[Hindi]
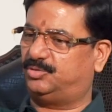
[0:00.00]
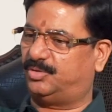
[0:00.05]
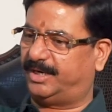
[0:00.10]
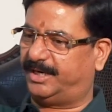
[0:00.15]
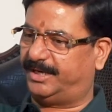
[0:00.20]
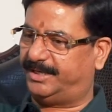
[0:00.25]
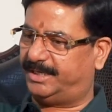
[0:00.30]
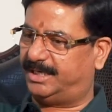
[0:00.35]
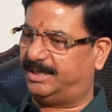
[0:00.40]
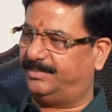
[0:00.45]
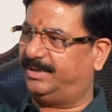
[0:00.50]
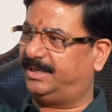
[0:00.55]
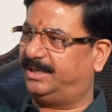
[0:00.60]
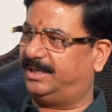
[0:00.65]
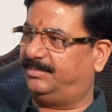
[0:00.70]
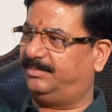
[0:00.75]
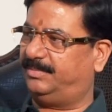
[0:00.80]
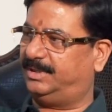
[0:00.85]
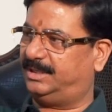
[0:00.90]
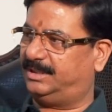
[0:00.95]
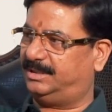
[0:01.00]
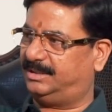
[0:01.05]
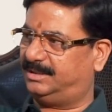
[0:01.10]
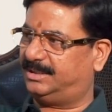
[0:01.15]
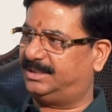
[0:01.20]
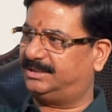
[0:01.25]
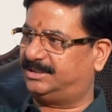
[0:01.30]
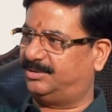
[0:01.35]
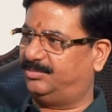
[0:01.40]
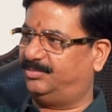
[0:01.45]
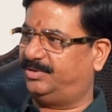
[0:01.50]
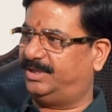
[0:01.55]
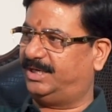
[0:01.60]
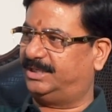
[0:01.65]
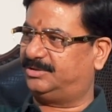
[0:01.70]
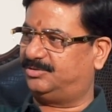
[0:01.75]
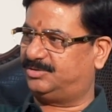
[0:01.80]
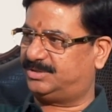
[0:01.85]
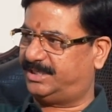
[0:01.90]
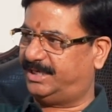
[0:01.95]
दुर्घटना में ख़त्म हो गया
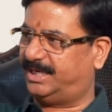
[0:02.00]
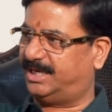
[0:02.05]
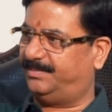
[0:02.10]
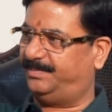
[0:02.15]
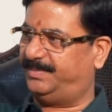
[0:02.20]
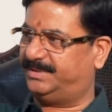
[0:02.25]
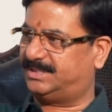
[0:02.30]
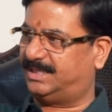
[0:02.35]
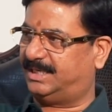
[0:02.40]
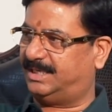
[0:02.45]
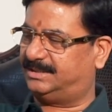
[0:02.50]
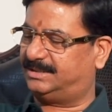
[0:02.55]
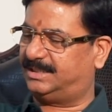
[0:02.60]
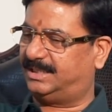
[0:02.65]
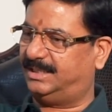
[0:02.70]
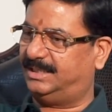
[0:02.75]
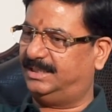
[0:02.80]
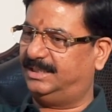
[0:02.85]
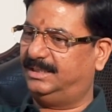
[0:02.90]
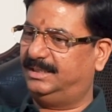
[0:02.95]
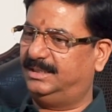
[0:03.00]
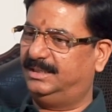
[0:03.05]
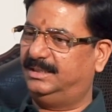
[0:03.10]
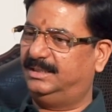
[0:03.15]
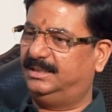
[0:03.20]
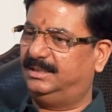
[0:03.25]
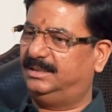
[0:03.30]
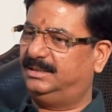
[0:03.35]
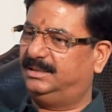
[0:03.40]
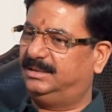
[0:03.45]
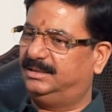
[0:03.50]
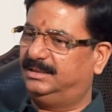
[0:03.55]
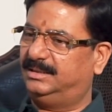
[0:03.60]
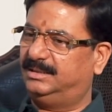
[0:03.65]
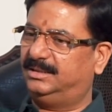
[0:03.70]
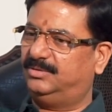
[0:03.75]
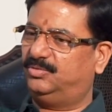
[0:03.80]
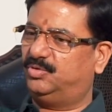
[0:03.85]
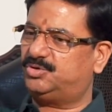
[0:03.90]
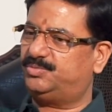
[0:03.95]
तो उसके नाम पे चलाता है
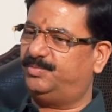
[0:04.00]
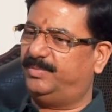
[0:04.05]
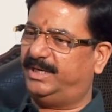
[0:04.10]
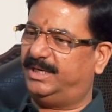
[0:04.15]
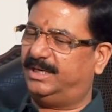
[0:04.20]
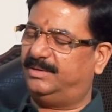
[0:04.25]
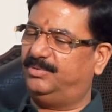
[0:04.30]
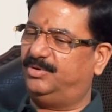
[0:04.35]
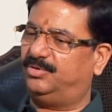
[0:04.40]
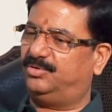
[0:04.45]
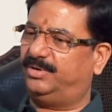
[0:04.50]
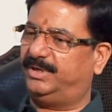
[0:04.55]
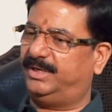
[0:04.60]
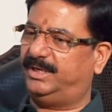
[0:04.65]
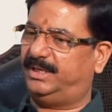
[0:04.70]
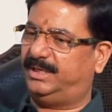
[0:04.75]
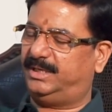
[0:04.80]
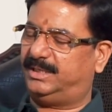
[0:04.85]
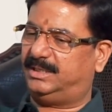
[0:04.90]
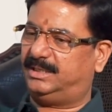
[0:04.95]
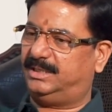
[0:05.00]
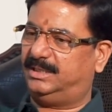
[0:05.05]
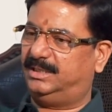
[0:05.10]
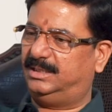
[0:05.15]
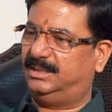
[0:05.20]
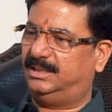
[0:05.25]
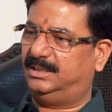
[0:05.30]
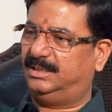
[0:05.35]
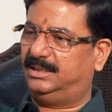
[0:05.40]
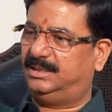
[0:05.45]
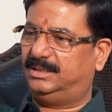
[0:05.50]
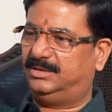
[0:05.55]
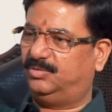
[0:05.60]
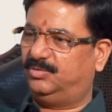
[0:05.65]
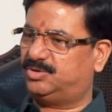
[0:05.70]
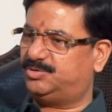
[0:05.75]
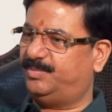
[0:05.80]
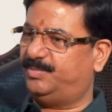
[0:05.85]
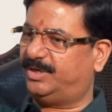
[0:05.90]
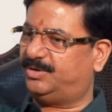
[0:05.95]
उसमें हम लोगों ने एक
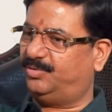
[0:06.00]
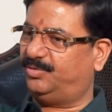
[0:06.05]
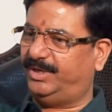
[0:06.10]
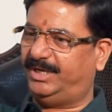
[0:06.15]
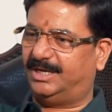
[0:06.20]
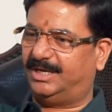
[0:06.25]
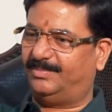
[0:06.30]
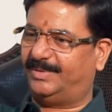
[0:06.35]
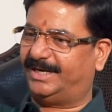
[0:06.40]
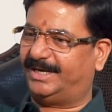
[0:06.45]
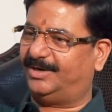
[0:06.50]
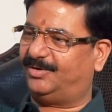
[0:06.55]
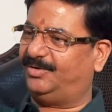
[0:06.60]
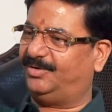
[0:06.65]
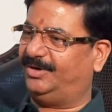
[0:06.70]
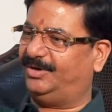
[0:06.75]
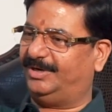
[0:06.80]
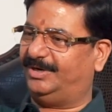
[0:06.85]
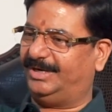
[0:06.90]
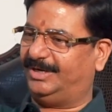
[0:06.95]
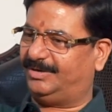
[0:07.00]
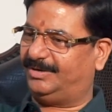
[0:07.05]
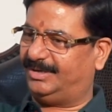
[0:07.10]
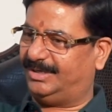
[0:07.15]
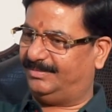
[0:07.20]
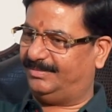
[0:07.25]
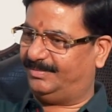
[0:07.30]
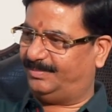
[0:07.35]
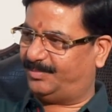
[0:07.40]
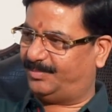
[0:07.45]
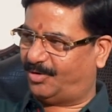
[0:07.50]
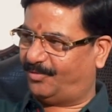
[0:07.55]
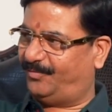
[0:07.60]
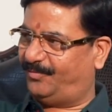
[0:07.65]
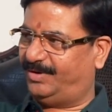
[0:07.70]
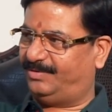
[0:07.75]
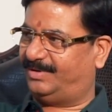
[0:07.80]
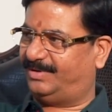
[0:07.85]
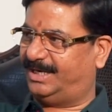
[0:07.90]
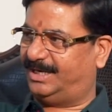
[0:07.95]
उसमें कोई हमारा कोई
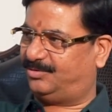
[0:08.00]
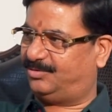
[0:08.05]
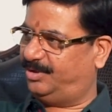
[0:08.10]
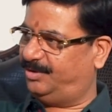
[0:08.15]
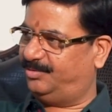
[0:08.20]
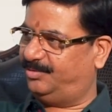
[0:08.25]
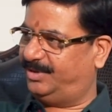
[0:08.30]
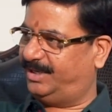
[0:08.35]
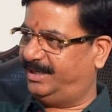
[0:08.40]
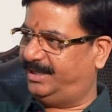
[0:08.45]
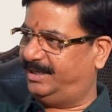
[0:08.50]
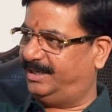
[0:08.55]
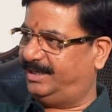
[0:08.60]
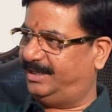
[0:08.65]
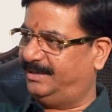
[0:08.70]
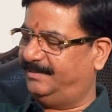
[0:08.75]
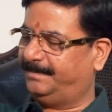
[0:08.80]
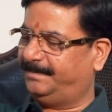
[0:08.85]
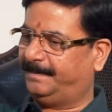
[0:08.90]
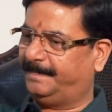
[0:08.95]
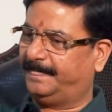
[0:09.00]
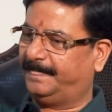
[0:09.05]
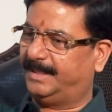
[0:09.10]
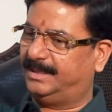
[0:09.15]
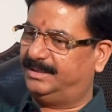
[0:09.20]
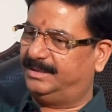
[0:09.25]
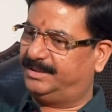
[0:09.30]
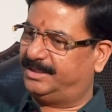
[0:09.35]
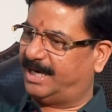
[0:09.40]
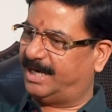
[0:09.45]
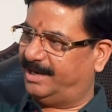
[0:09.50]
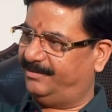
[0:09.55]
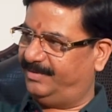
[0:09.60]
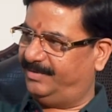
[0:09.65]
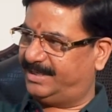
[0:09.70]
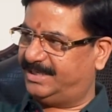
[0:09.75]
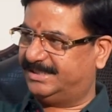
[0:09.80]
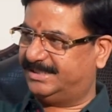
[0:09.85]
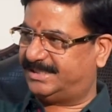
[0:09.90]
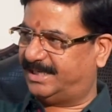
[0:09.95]
प्रॉफिट वाला कोई वो नहीं है ड्राइवर
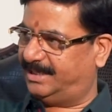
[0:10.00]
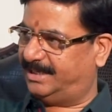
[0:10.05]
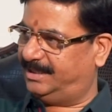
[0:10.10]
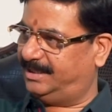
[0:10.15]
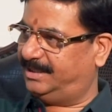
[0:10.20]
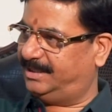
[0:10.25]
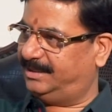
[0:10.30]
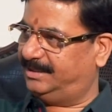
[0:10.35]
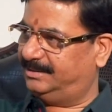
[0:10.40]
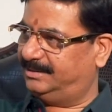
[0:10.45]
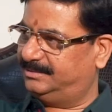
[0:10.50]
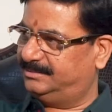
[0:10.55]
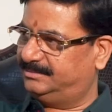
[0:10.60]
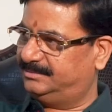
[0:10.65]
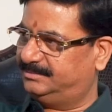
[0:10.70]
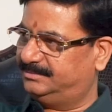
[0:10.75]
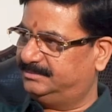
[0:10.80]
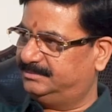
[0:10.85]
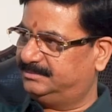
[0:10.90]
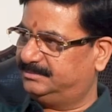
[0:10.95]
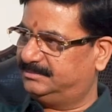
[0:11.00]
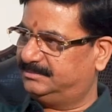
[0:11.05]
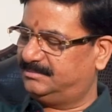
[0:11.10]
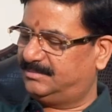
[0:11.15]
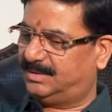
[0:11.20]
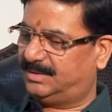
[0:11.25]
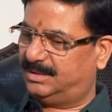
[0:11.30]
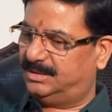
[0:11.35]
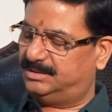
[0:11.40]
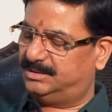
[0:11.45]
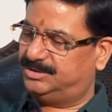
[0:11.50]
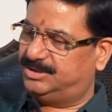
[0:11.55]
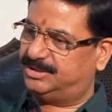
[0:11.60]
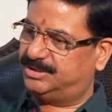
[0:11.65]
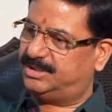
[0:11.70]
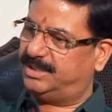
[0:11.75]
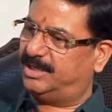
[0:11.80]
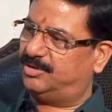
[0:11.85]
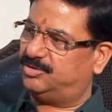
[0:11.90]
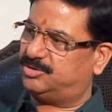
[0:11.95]
की सैलरी
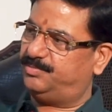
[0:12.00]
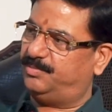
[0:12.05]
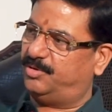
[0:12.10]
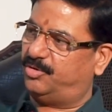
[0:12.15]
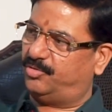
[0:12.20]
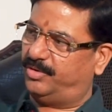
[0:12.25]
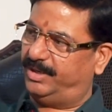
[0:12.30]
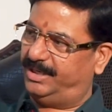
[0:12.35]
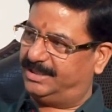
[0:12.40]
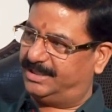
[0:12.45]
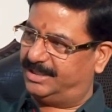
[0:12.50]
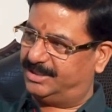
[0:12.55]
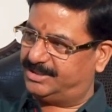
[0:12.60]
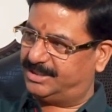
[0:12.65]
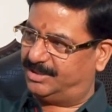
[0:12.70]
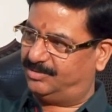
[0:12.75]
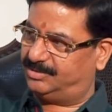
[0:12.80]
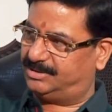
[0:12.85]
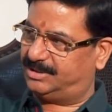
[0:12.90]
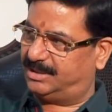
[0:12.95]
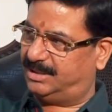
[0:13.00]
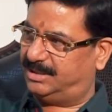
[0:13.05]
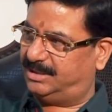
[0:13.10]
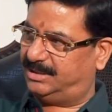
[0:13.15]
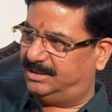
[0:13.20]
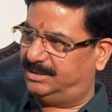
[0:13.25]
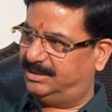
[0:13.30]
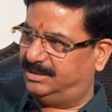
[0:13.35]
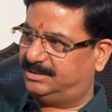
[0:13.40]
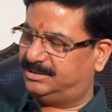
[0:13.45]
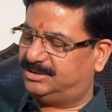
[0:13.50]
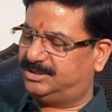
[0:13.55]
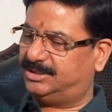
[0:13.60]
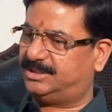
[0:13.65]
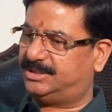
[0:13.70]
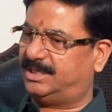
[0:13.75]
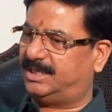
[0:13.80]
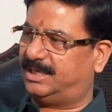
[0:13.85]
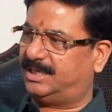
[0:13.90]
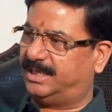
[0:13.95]
जितना उसमें ऑयल खर्चा होता है
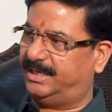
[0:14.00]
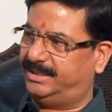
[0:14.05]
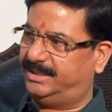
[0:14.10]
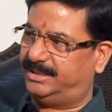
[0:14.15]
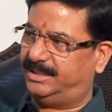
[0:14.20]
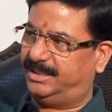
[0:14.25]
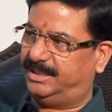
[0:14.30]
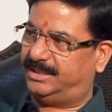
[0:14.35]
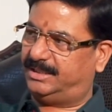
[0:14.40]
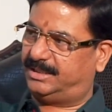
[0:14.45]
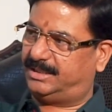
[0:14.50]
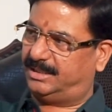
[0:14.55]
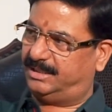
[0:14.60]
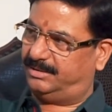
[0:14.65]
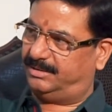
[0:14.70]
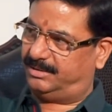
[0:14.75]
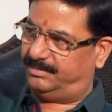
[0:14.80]
जितना गाड़ी की एक